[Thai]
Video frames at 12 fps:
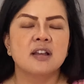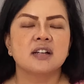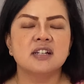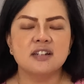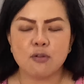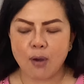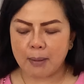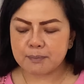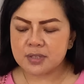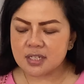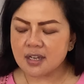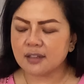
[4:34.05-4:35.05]
คือความ
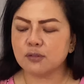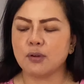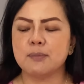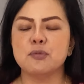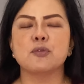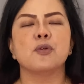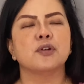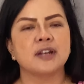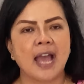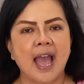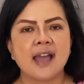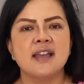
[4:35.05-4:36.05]
เชื่อส่วนบุคคล
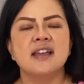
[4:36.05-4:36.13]
ค่ะ